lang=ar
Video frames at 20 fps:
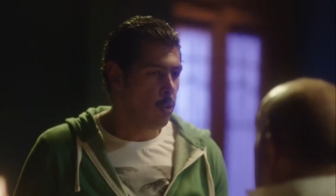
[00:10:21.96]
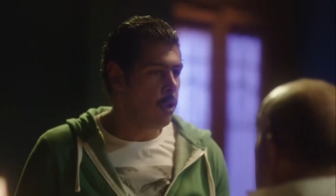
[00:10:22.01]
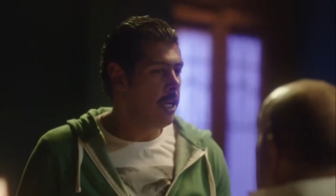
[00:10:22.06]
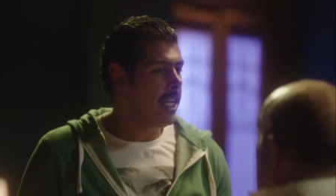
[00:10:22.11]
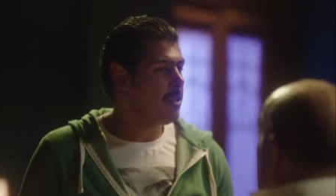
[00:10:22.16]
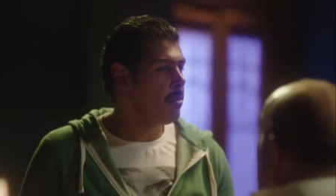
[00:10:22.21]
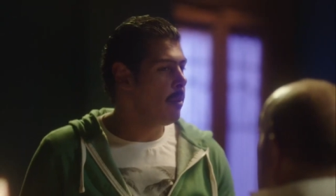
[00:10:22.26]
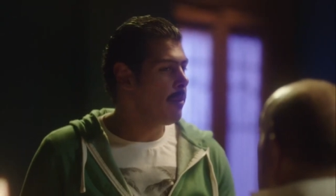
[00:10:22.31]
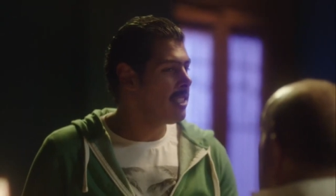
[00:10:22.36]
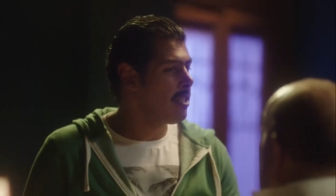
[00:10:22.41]

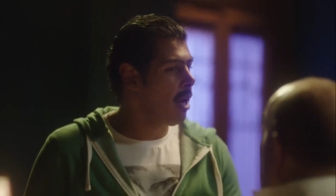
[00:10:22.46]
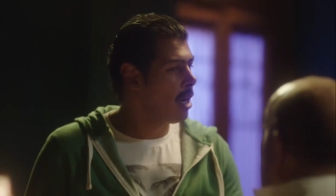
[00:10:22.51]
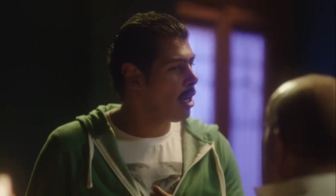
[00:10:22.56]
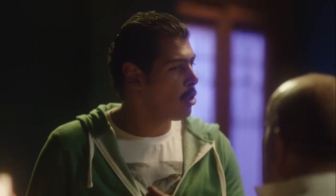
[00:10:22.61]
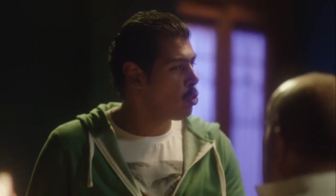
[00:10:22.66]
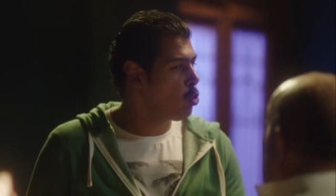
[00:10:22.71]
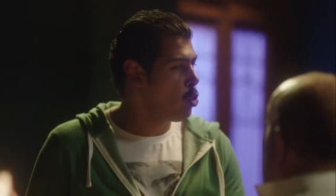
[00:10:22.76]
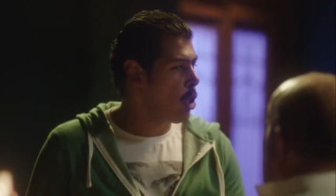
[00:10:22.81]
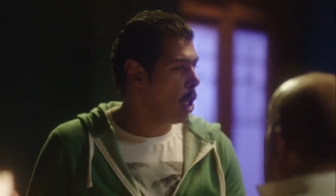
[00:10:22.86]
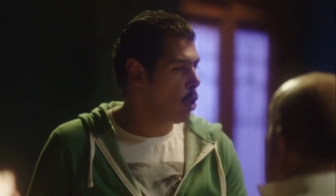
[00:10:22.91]
والاسم
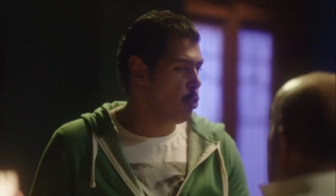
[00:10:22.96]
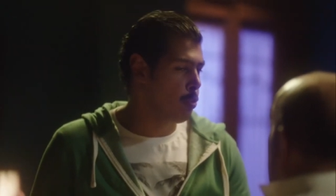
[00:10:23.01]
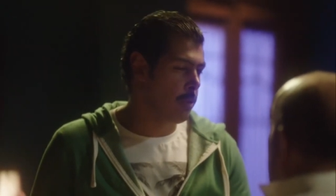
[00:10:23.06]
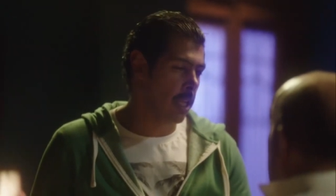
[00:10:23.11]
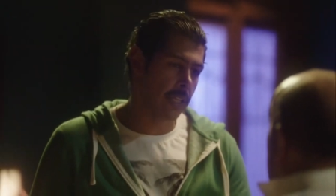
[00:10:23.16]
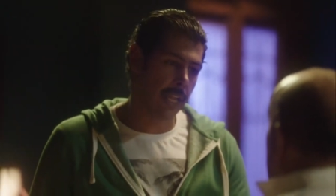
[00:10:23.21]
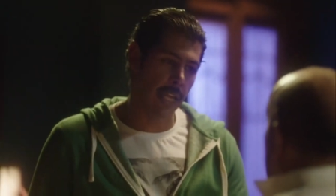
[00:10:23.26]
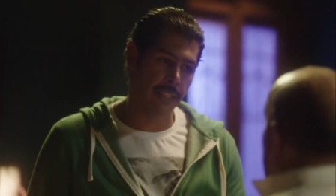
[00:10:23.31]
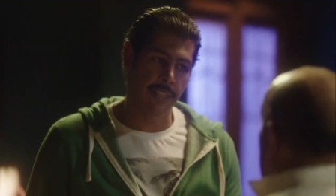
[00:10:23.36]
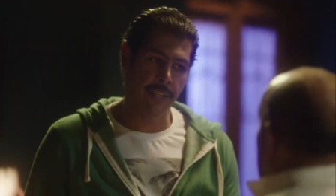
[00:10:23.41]
بيزغرطولك
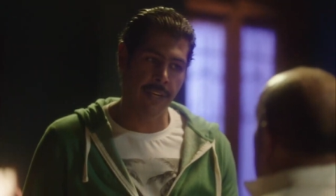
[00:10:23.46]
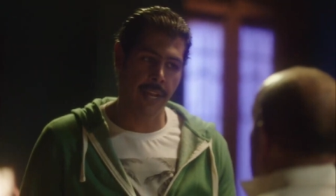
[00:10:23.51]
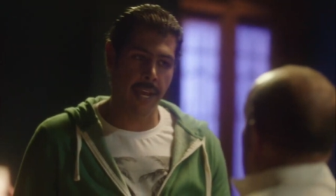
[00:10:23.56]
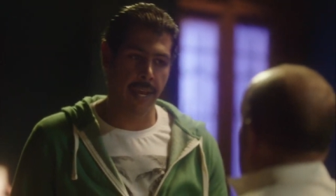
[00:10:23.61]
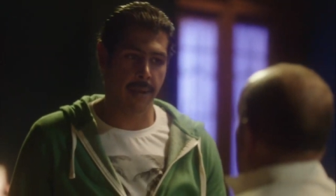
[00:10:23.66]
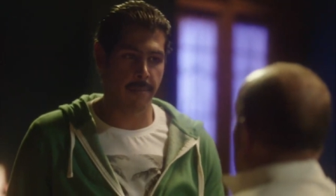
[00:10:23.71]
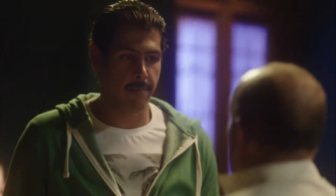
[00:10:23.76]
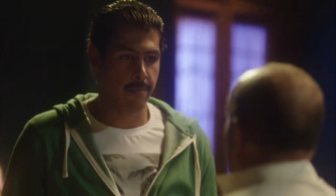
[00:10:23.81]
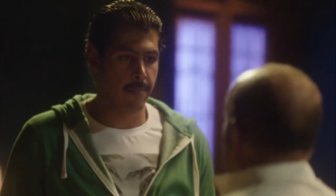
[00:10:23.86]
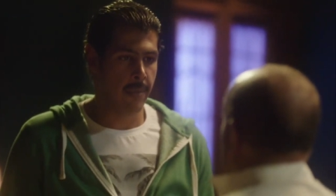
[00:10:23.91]
وبتطلع
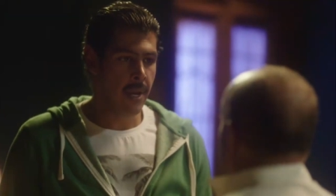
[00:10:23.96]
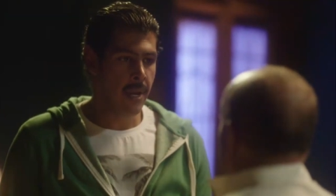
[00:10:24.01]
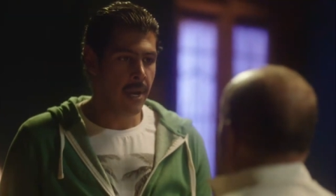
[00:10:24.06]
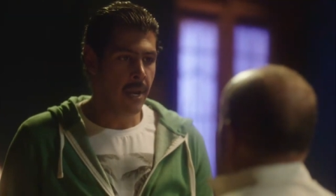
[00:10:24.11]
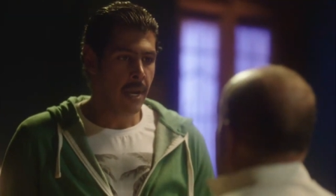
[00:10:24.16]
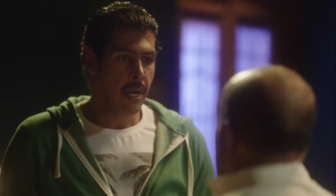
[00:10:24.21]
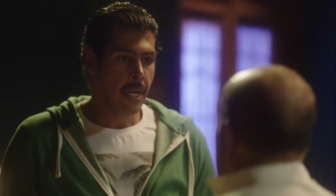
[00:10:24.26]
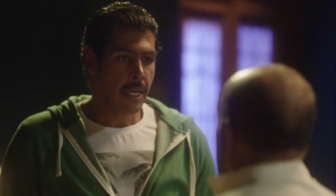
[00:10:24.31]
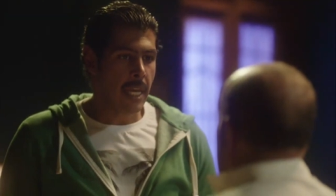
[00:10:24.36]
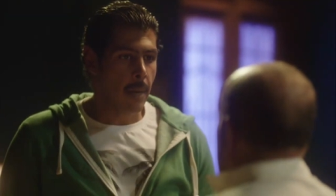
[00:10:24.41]
تنام
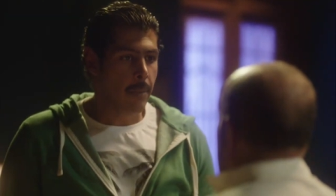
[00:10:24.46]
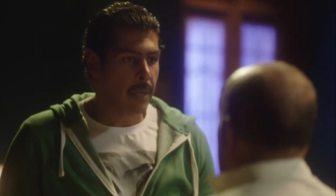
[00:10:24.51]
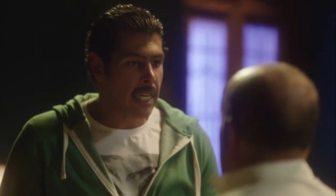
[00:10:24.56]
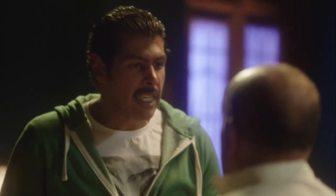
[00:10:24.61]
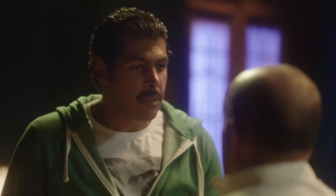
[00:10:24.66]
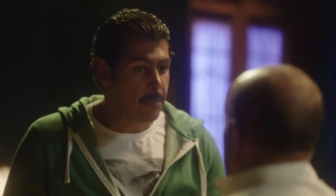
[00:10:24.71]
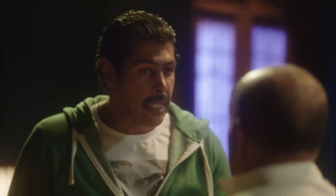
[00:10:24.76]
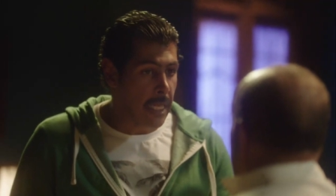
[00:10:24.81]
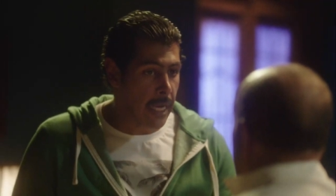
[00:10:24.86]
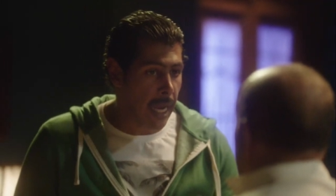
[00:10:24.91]
يابا
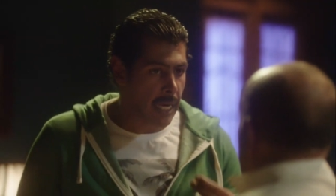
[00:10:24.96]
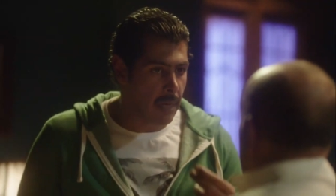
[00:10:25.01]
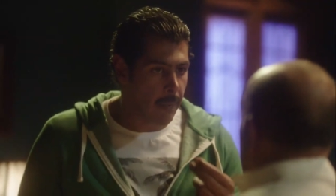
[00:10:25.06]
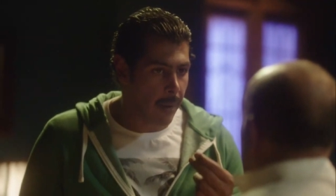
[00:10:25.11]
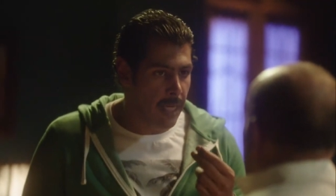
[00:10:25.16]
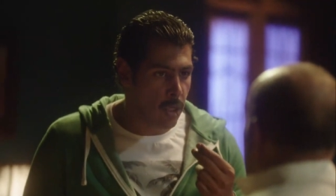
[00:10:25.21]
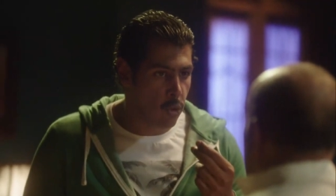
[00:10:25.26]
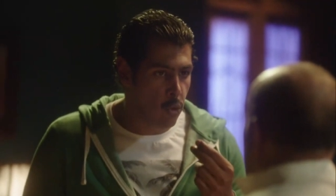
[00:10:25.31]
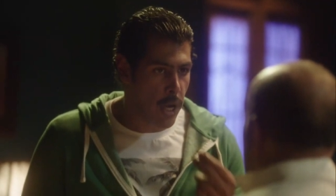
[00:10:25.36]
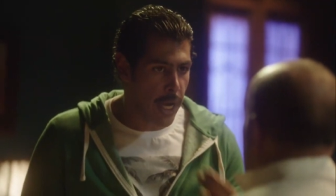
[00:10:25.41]
الناس بتتكلم
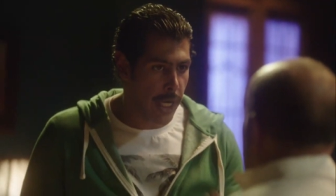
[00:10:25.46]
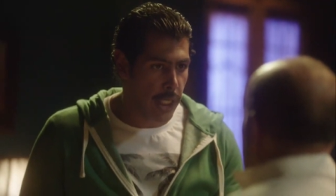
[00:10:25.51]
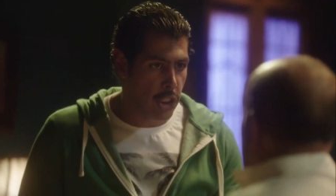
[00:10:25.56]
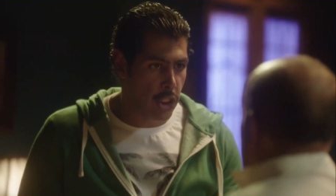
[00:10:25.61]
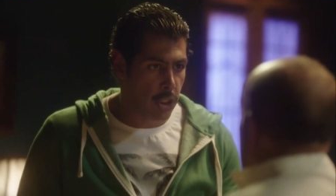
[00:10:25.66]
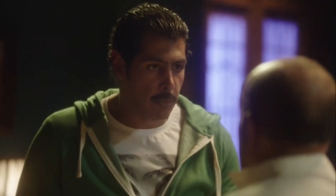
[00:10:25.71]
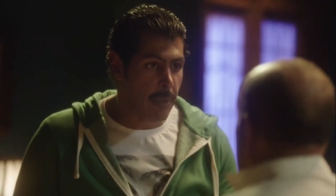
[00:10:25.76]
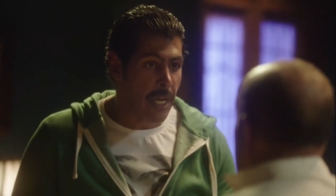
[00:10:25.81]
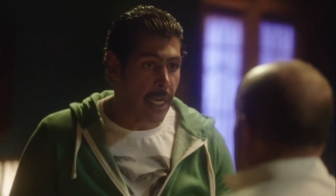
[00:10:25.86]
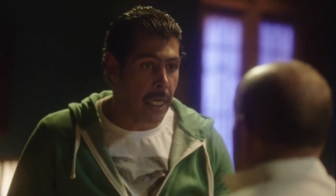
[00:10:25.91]
عليك
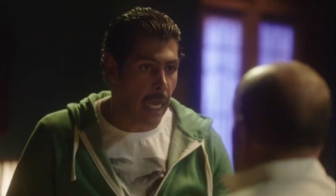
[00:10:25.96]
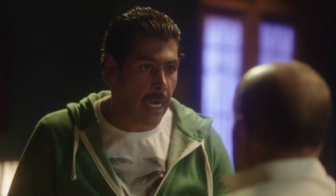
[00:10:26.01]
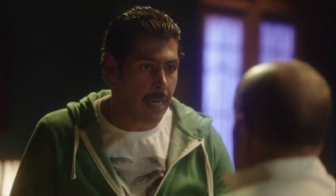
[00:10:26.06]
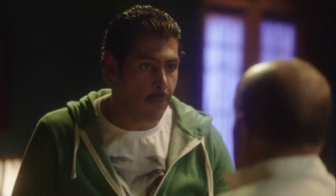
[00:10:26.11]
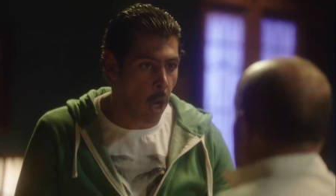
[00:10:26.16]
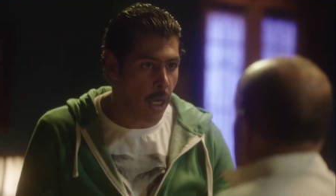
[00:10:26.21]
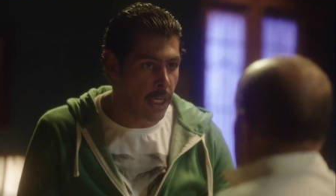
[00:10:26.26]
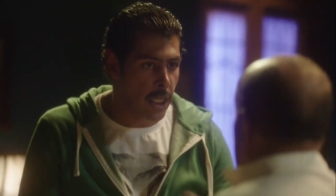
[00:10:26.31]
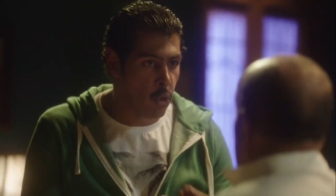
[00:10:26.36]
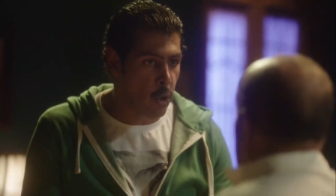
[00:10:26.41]
وحش
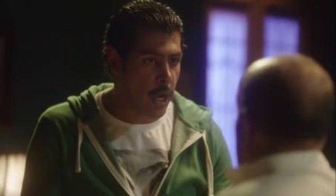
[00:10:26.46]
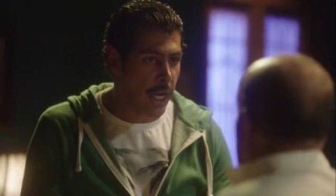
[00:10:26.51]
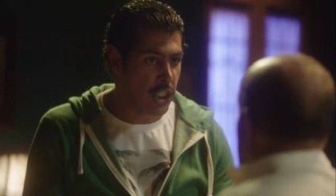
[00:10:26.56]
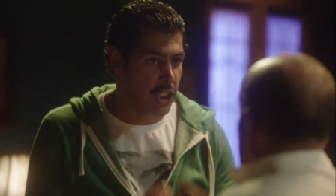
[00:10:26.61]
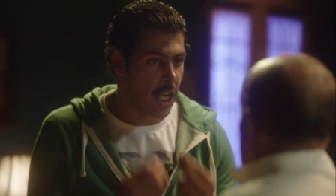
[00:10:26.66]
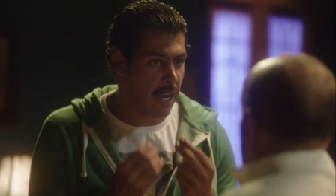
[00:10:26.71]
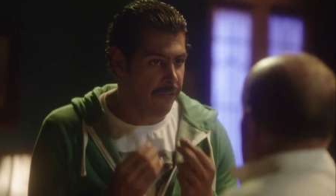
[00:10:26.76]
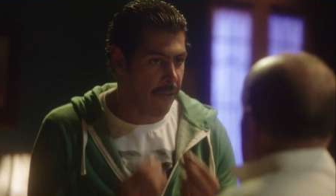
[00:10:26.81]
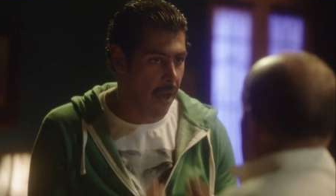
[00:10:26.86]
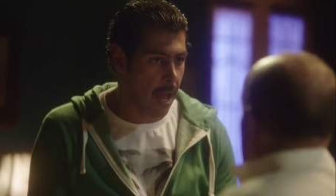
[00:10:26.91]
بيتكلموا عليك
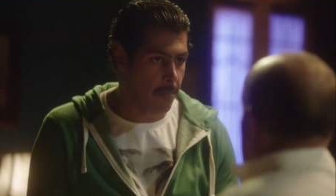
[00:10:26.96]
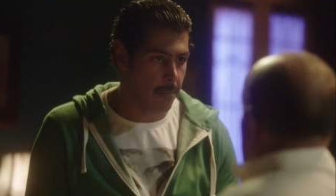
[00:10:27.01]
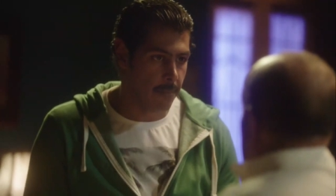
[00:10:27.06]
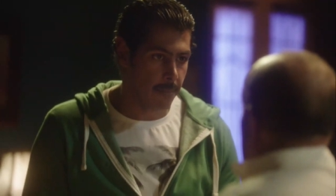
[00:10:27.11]
وحش افهم